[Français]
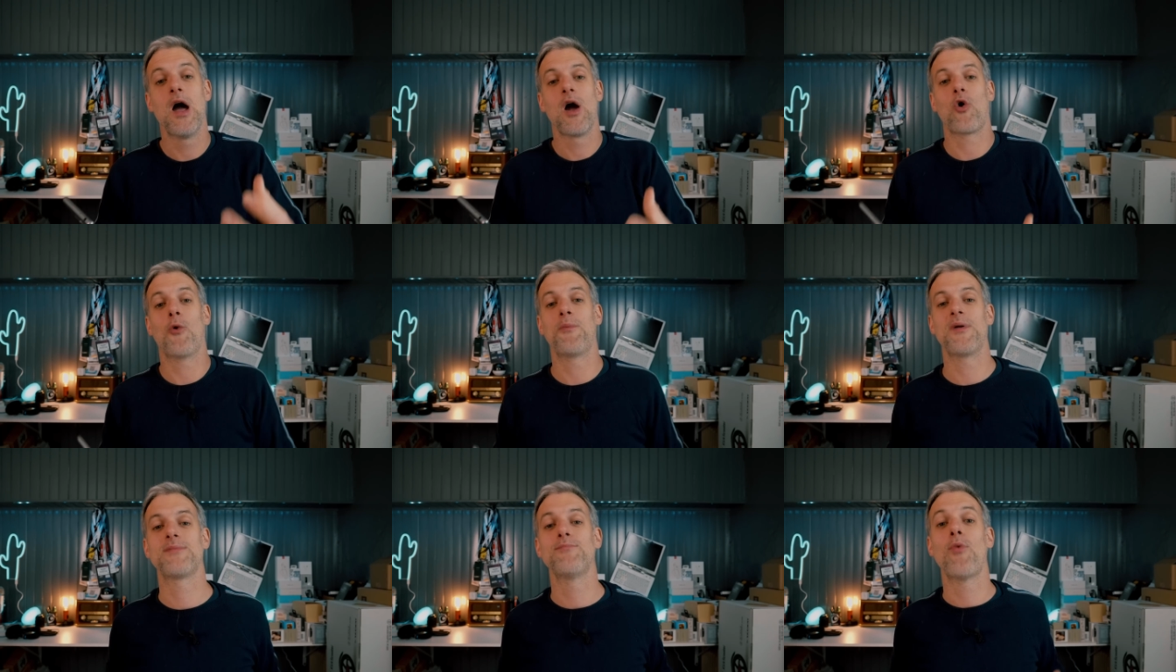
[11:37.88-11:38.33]

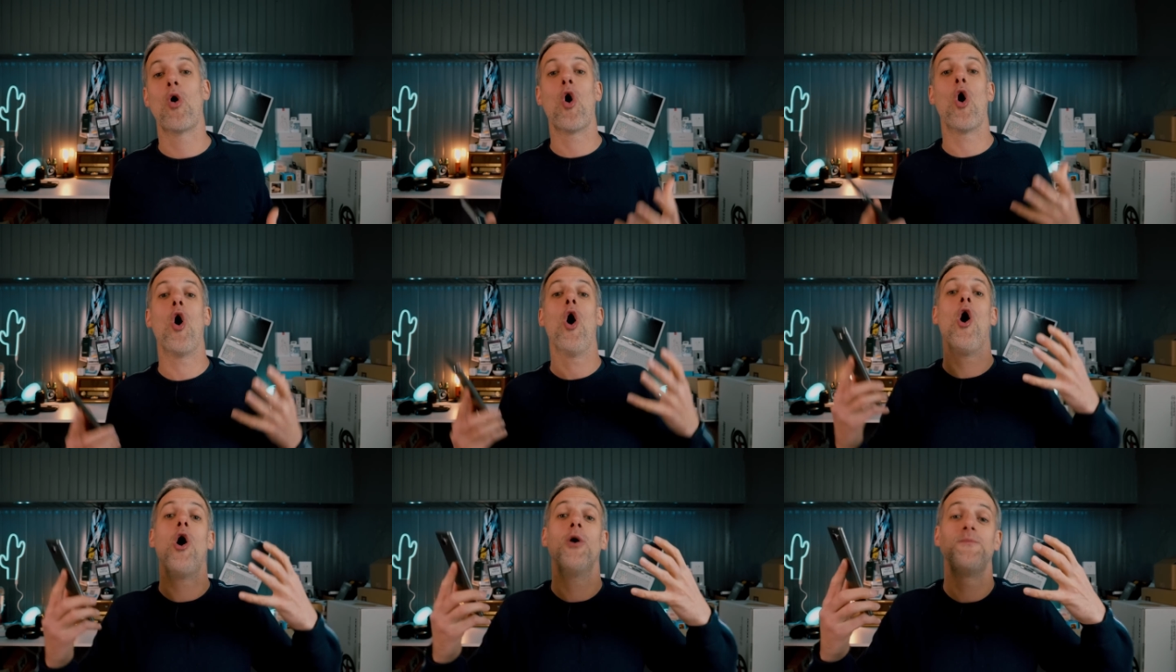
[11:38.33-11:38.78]

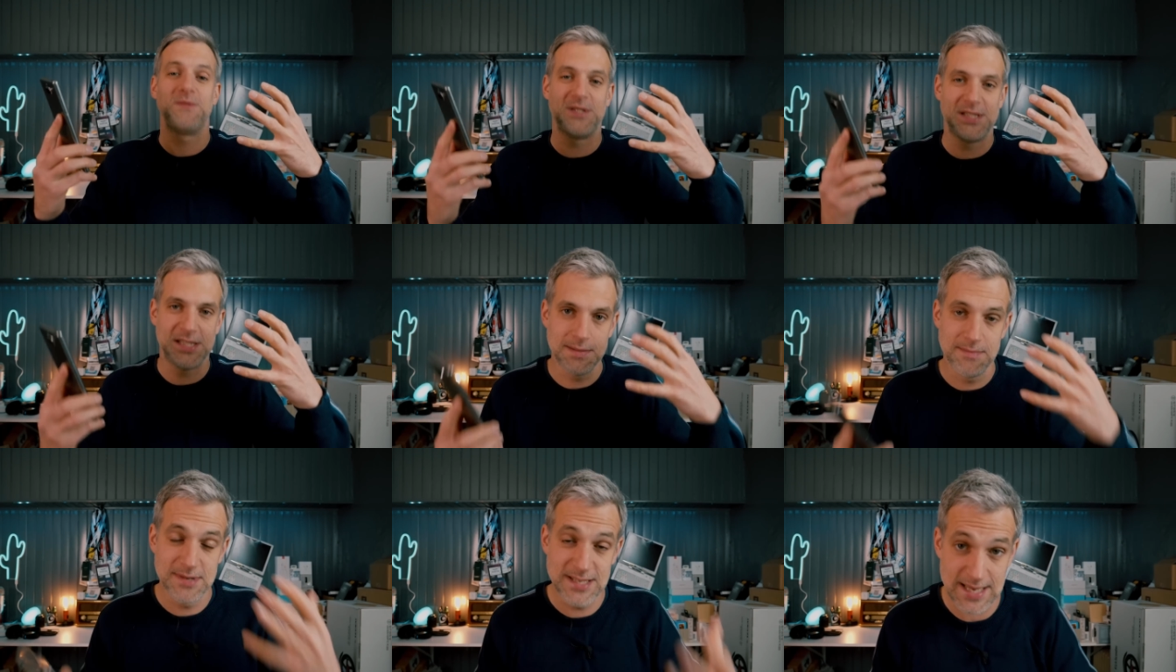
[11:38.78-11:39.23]
complètement
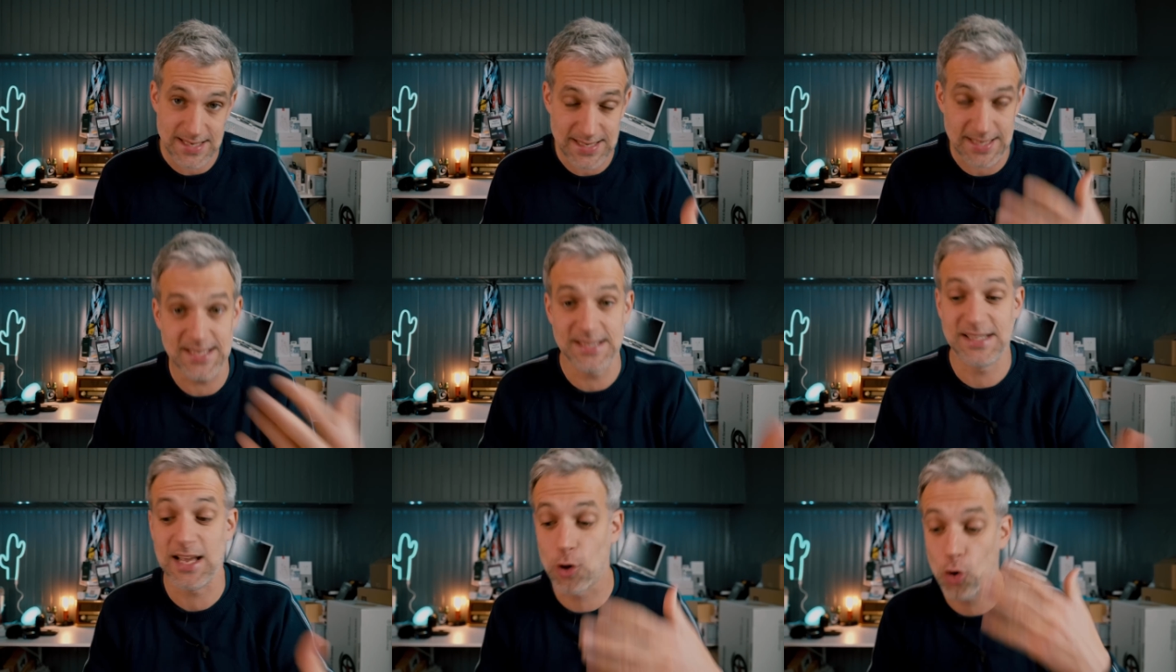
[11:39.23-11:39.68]
optimisé,
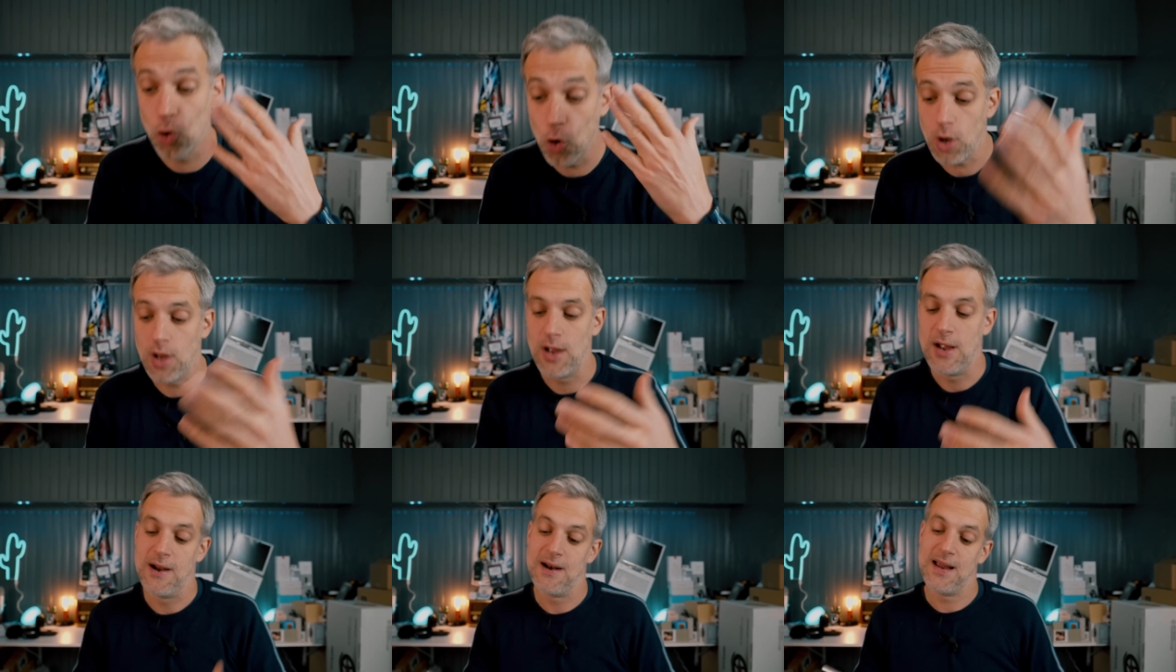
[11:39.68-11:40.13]
ça c'était cool.